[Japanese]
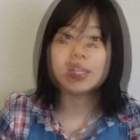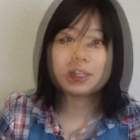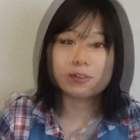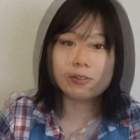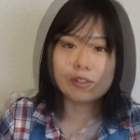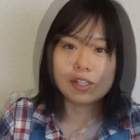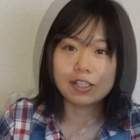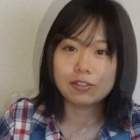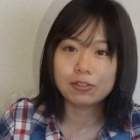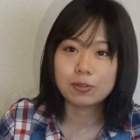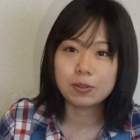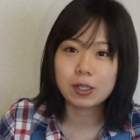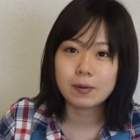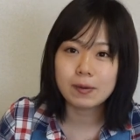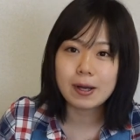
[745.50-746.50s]
今回の動
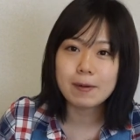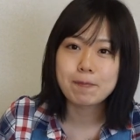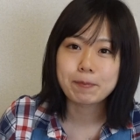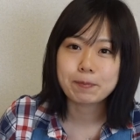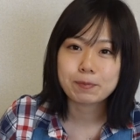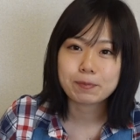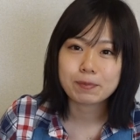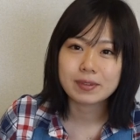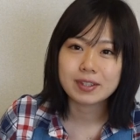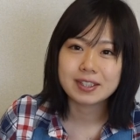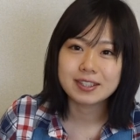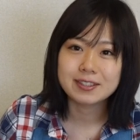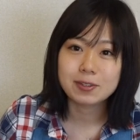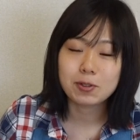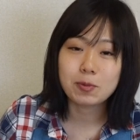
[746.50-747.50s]
画は
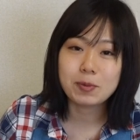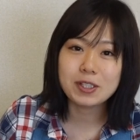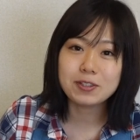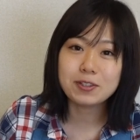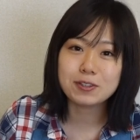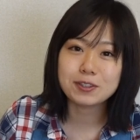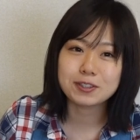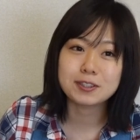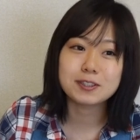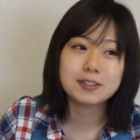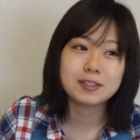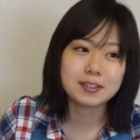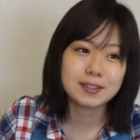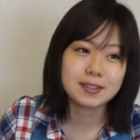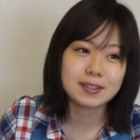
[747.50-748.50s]
お弁当を作って
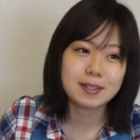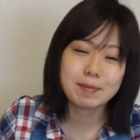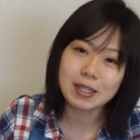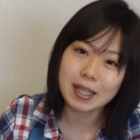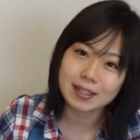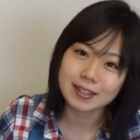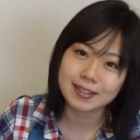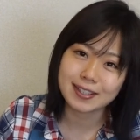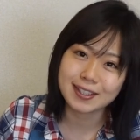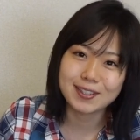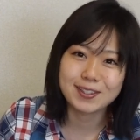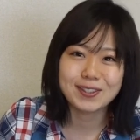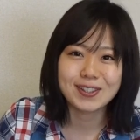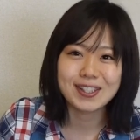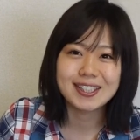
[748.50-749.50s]
みたっていう
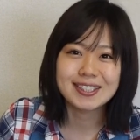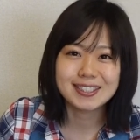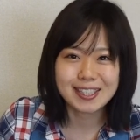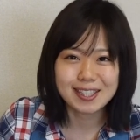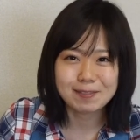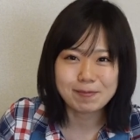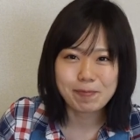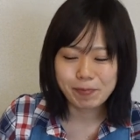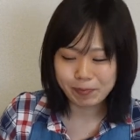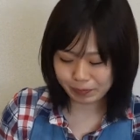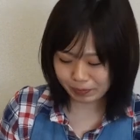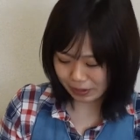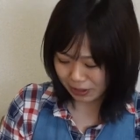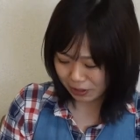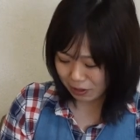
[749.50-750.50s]
動画でした。
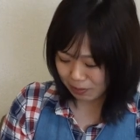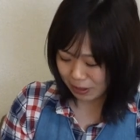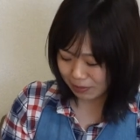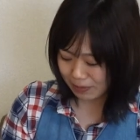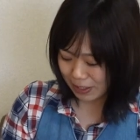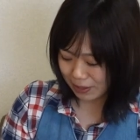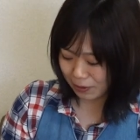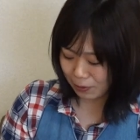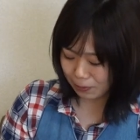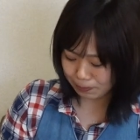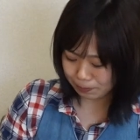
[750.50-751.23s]
日の丸弁当